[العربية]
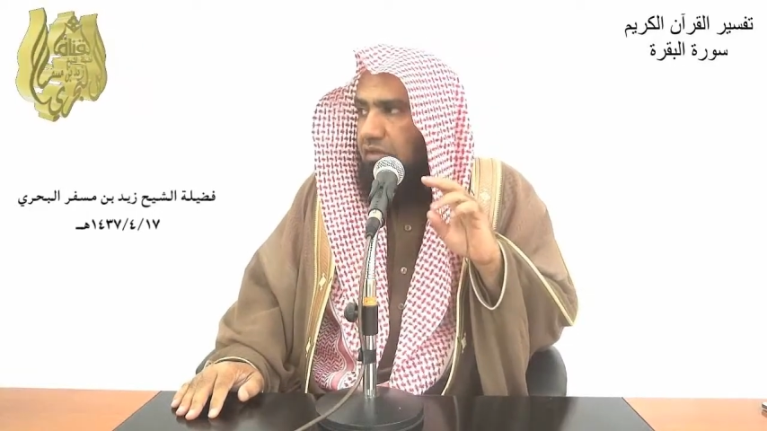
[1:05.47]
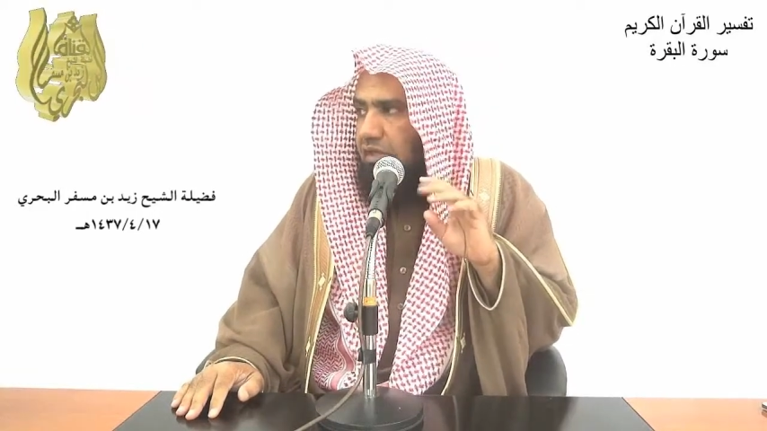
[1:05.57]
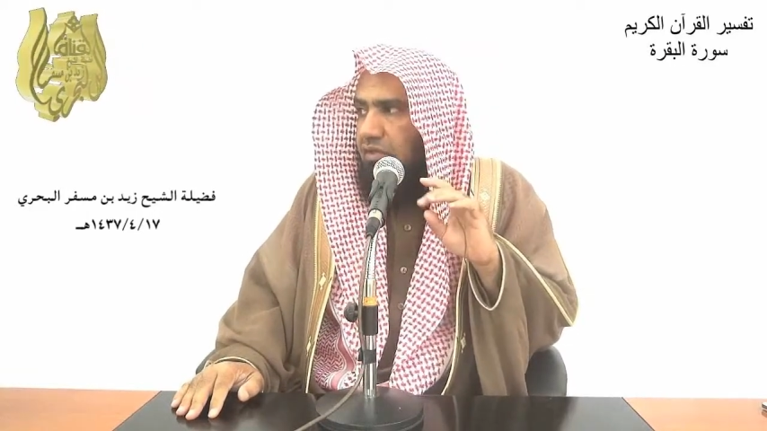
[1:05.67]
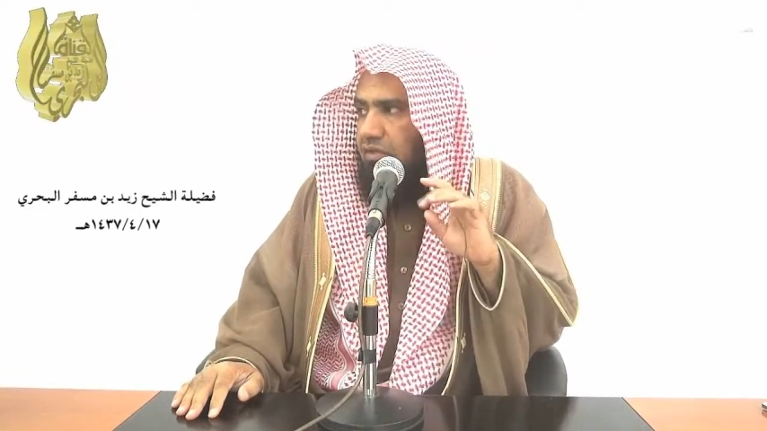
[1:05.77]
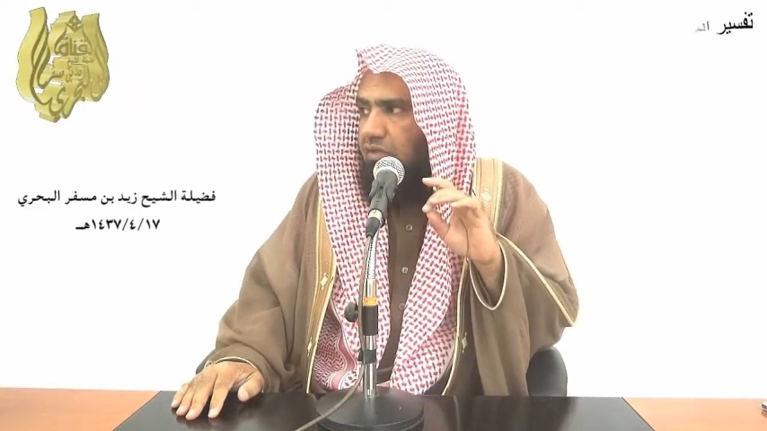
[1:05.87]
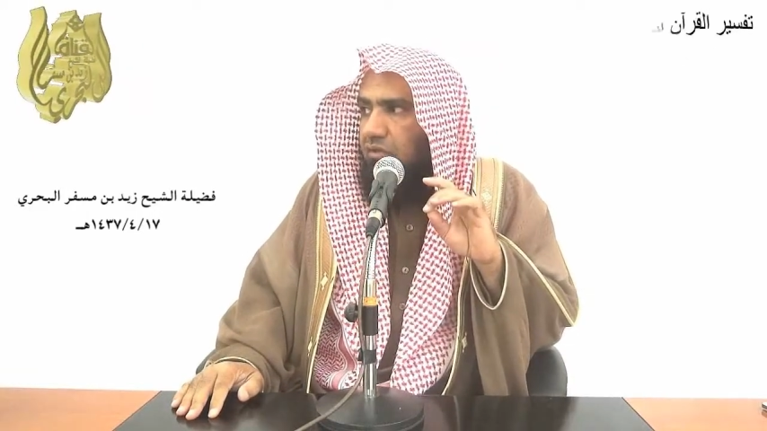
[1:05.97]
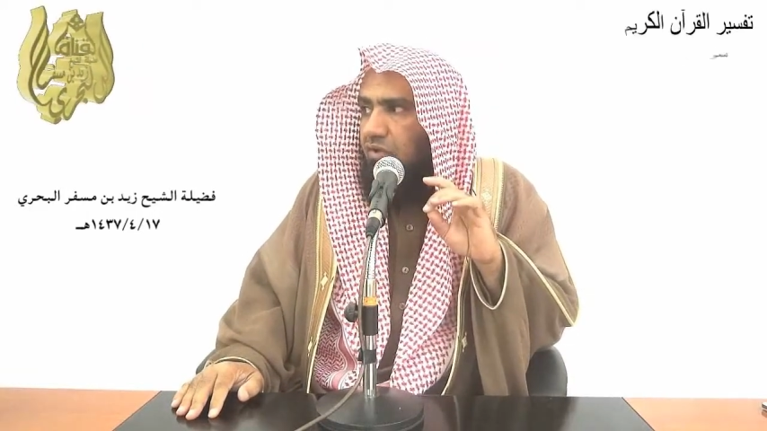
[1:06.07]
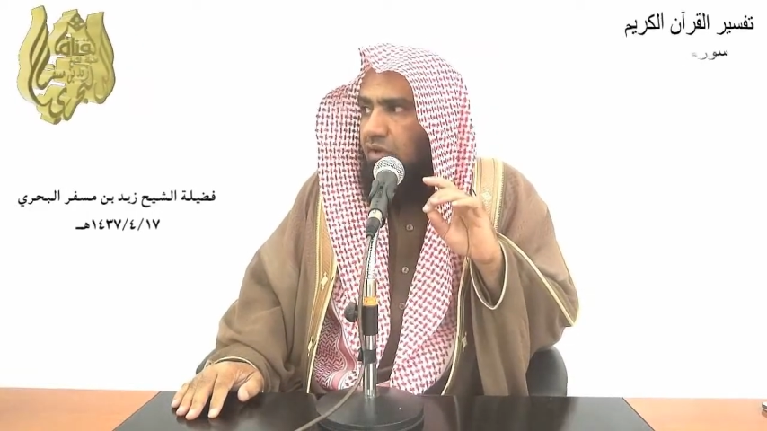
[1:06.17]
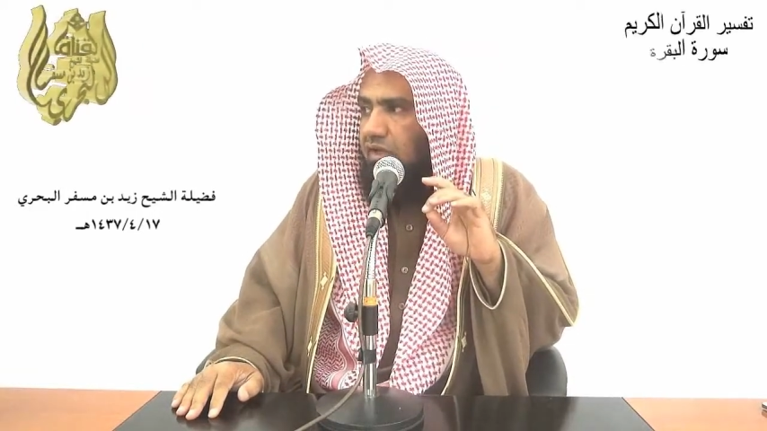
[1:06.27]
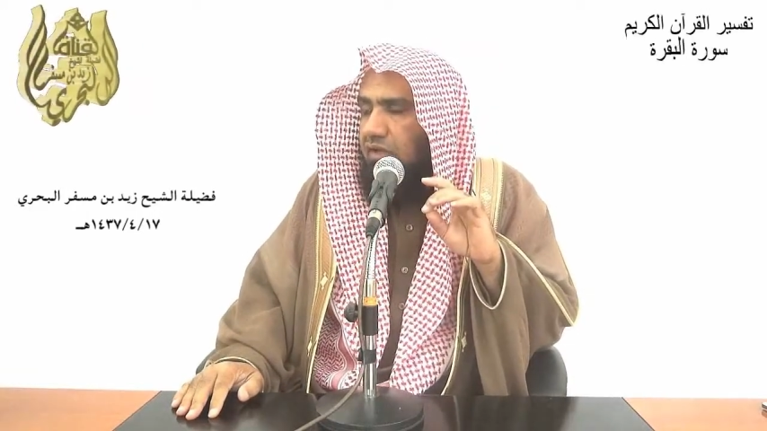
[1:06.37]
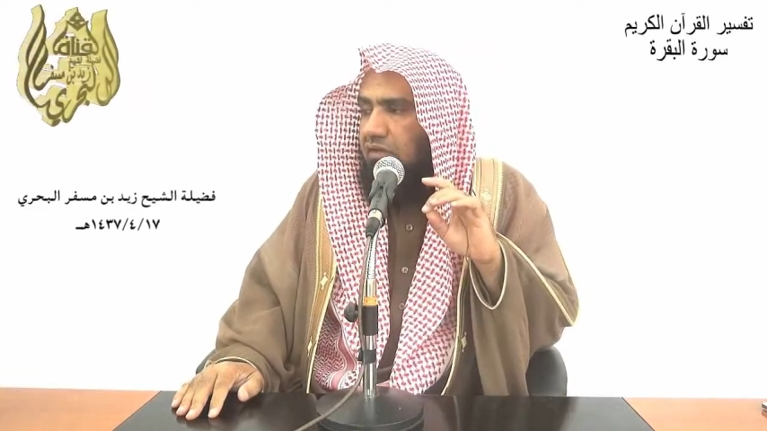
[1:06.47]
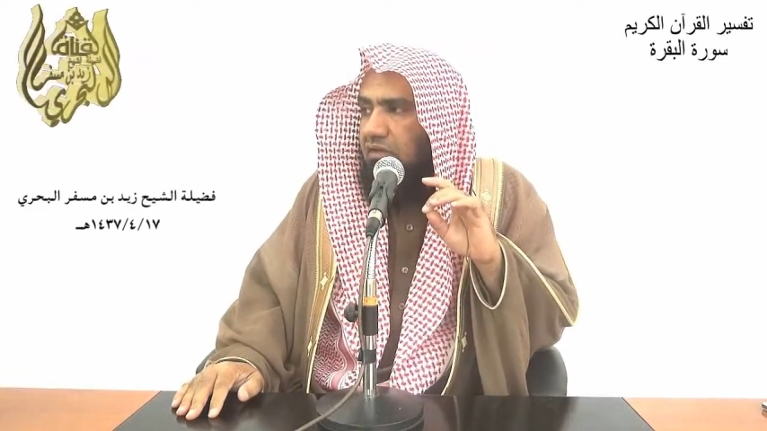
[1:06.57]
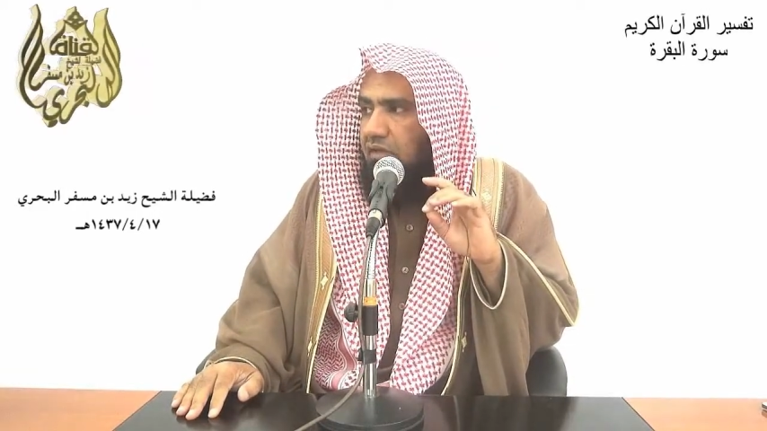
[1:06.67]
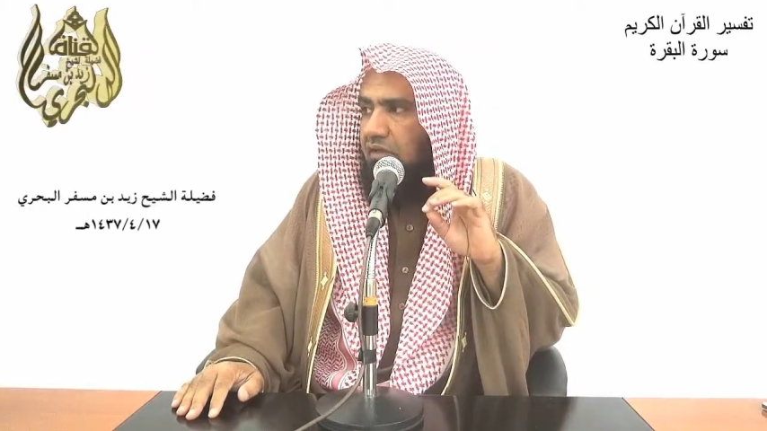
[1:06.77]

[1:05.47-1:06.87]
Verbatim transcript: الله الصبر على أقدار